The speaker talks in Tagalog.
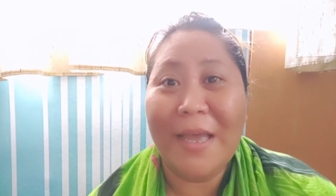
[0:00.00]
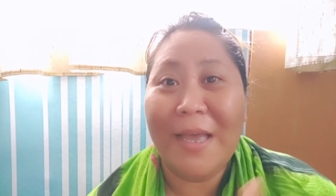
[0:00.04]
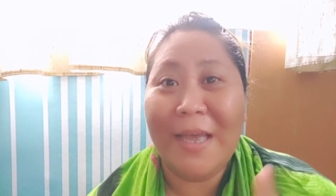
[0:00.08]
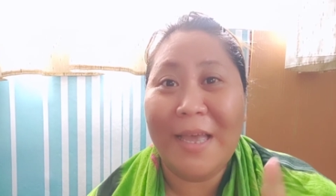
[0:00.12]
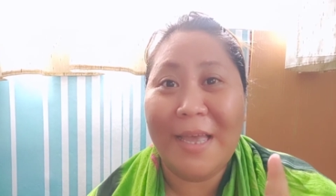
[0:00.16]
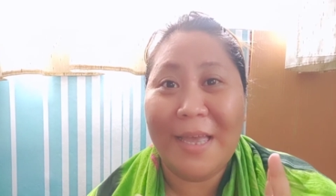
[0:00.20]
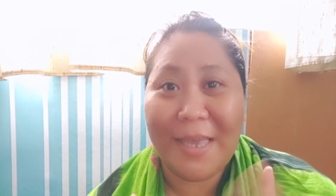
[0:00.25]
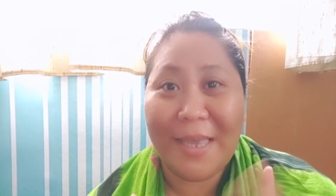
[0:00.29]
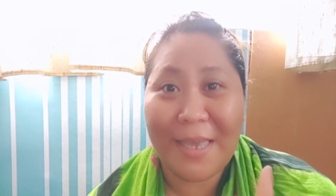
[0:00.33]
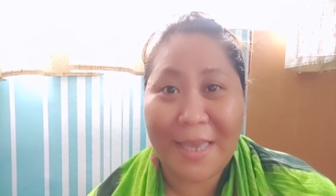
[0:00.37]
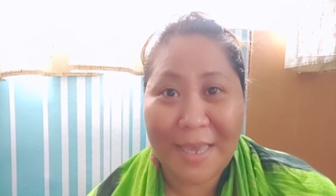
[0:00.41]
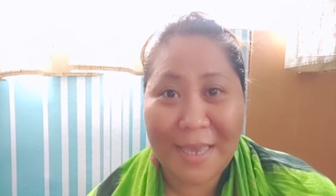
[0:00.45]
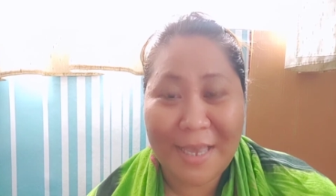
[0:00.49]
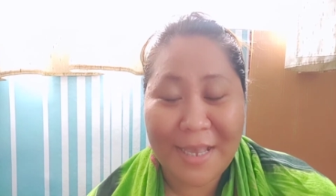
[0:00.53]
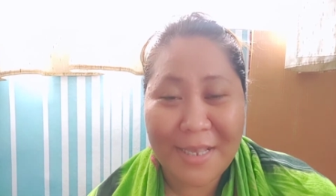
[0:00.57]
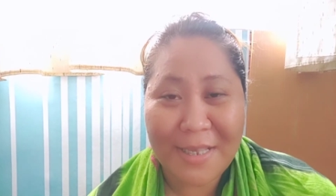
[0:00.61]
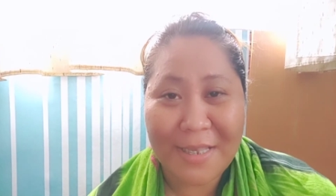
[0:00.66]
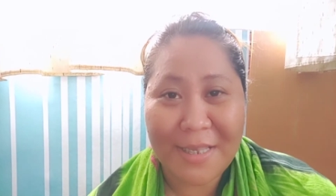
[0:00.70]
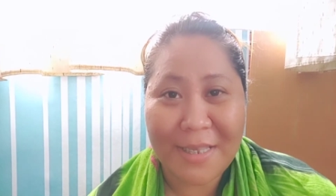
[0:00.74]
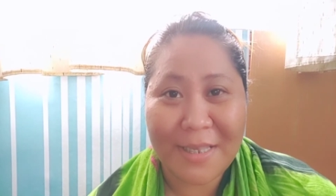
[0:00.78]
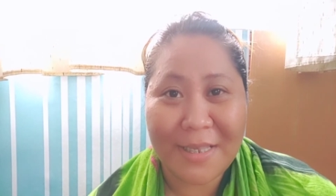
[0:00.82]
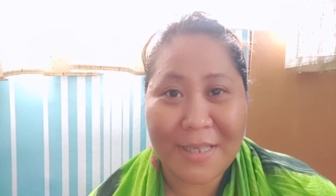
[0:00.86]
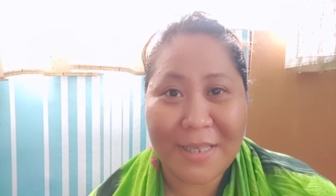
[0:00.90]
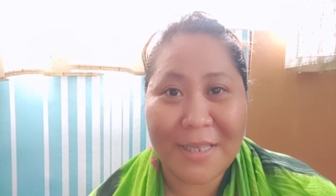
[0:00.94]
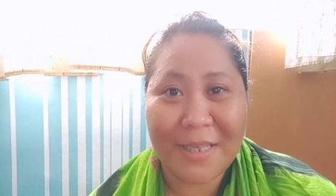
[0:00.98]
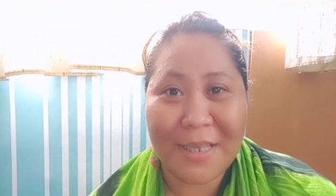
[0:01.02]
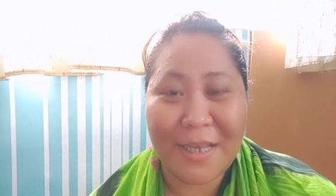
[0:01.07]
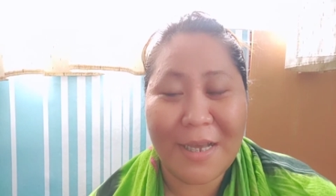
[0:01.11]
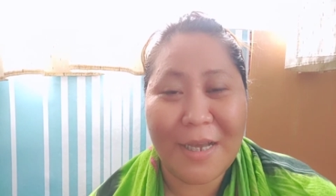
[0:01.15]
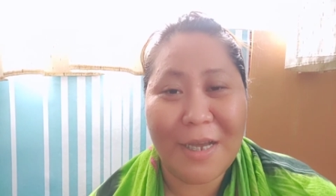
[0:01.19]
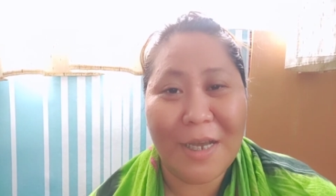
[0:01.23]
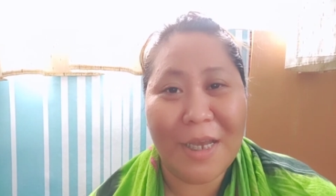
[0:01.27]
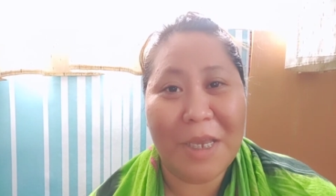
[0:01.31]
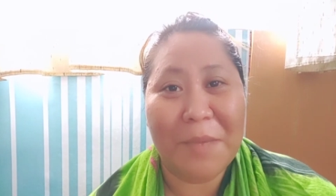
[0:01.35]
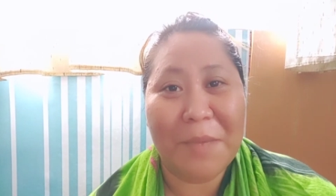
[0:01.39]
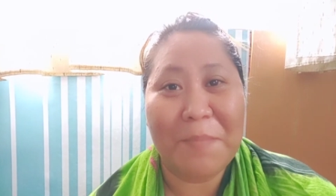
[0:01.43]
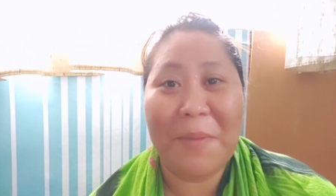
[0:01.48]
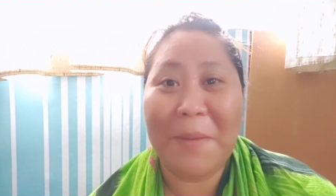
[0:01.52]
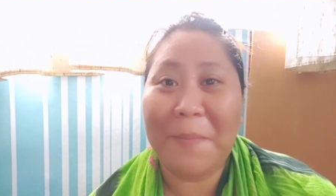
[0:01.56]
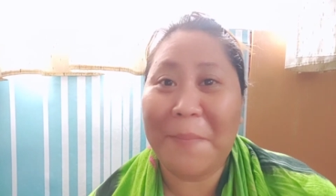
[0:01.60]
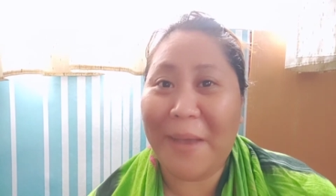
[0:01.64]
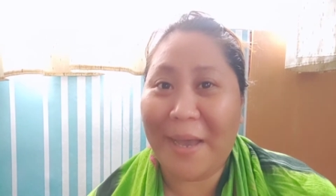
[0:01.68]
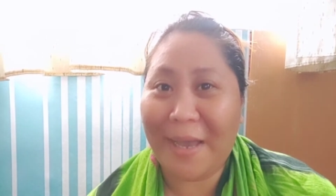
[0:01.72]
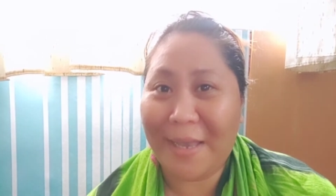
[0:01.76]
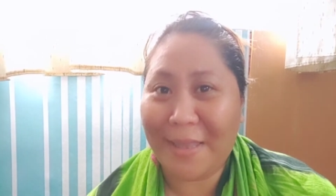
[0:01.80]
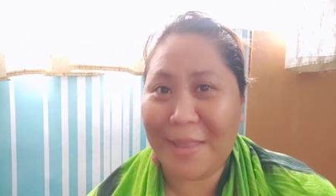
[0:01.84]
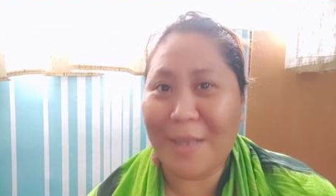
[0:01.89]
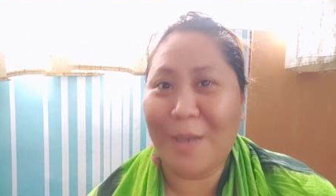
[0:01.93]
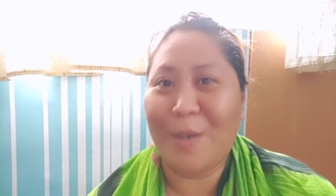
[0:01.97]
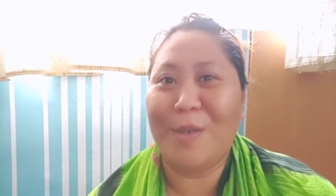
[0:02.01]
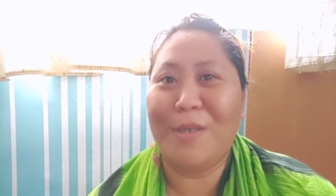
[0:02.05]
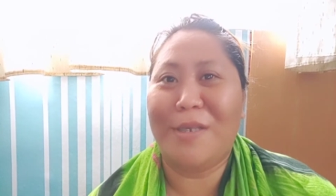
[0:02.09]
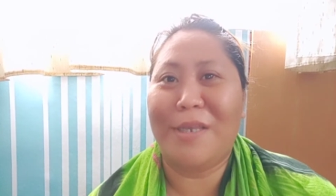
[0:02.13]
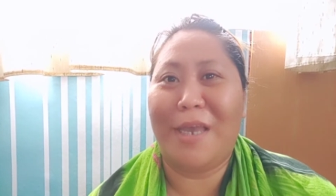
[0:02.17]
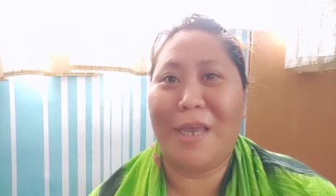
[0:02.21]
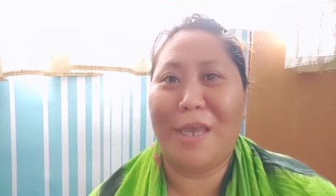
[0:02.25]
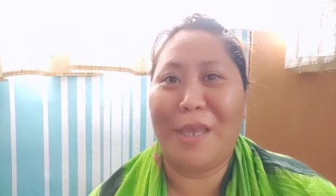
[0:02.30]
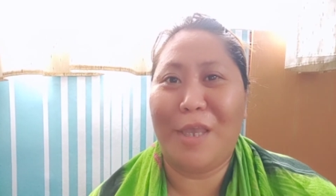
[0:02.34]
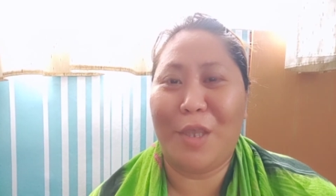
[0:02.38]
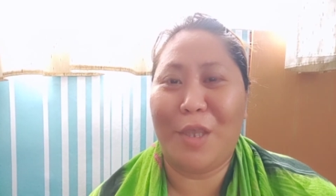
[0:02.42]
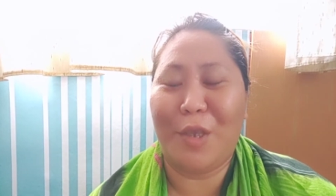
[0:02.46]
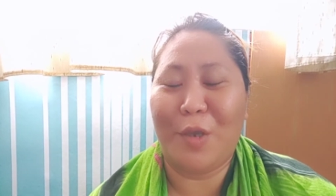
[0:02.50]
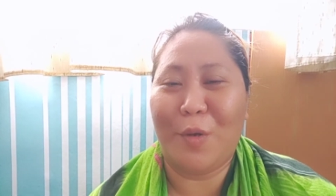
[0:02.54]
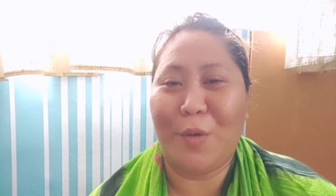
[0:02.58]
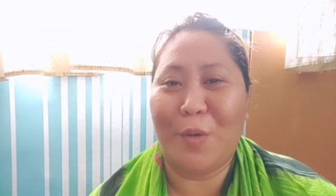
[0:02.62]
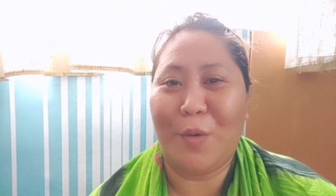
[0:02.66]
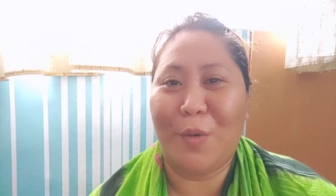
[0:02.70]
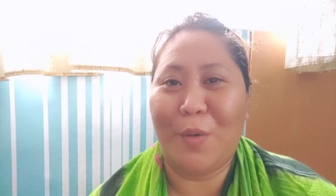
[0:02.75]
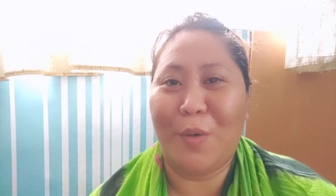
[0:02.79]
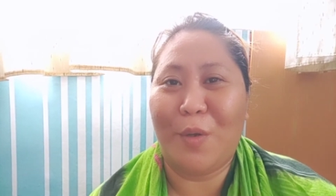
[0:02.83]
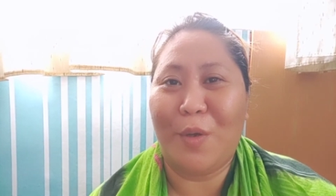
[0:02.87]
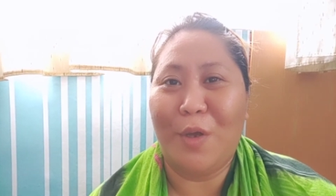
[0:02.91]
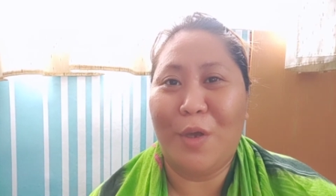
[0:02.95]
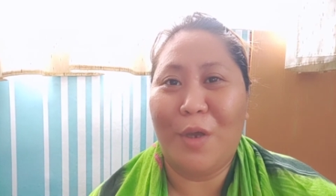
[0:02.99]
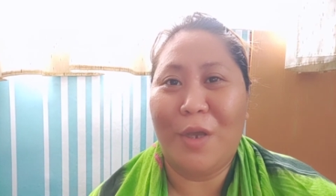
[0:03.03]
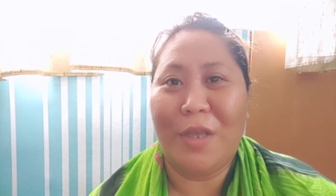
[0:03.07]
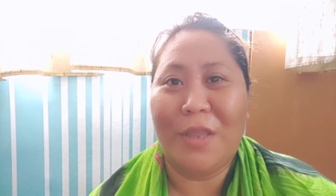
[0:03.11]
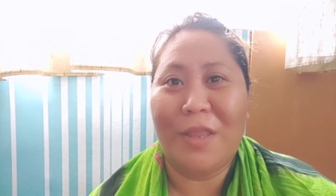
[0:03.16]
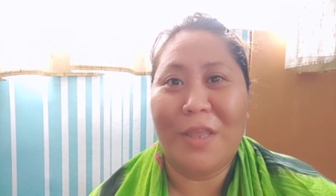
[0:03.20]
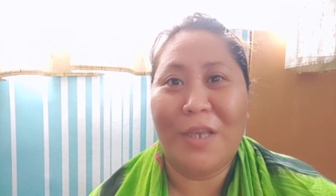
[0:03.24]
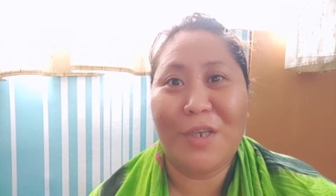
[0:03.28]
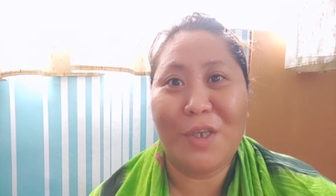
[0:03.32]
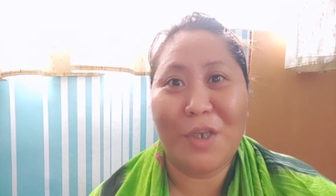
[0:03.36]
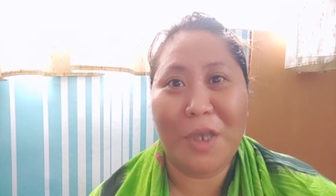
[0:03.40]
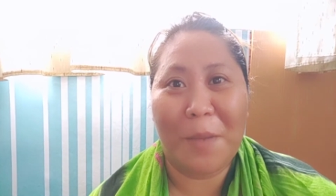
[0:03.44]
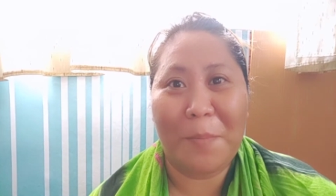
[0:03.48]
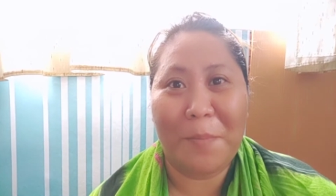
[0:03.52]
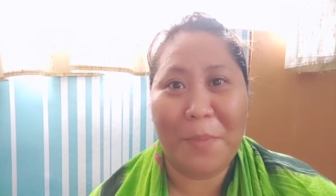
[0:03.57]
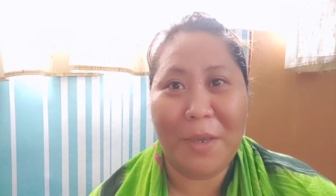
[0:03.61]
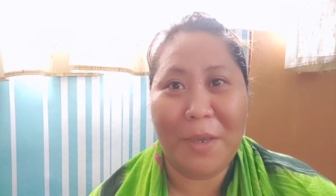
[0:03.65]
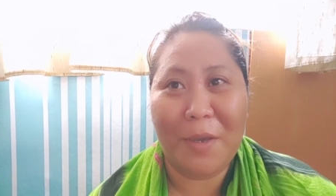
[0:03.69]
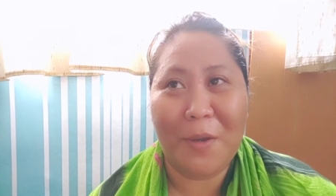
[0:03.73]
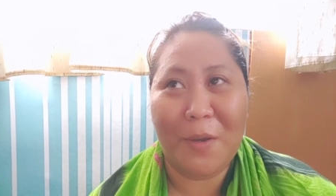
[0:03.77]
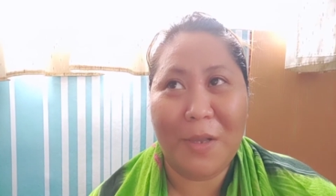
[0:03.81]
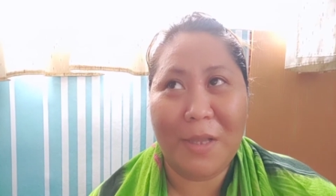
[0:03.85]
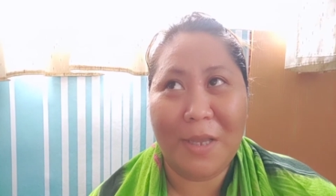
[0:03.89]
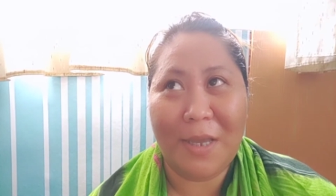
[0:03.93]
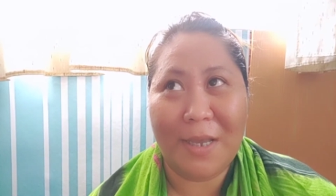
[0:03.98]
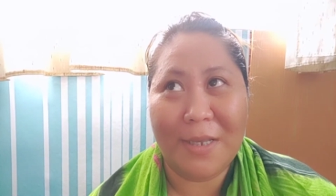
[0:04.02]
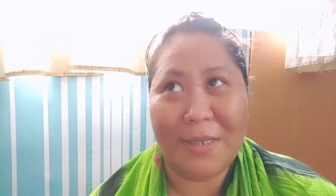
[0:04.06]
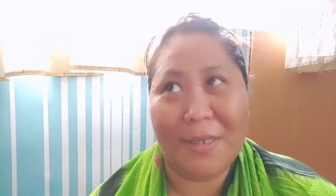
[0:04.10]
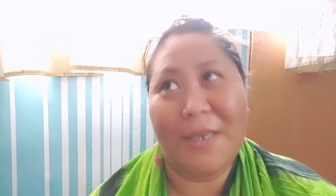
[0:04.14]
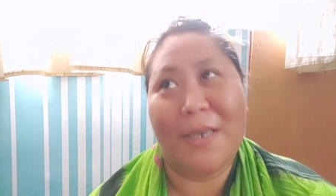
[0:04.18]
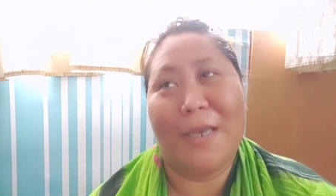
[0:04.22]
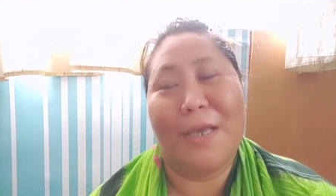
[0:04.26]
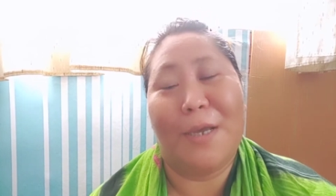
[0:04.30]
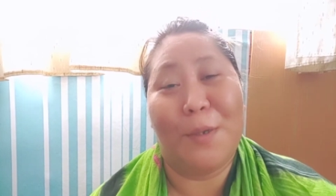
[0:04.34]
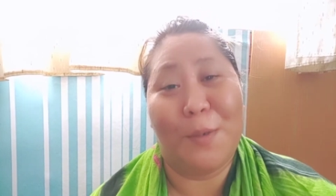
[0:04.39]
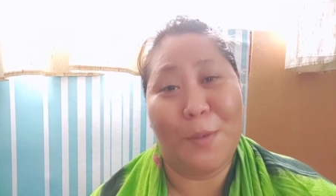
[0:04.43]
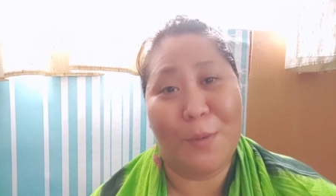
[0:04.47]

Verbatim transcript: is, uh, ipapakita ko sa inyo, nag-Shopee haul kasi ako.